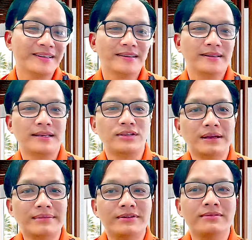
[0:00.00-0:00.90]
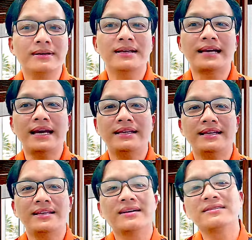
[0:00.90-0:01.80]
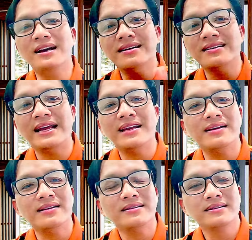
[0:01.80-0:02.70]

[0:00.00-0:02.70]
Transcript: nhà số 5 cũng rất là cay để thực chất ra đó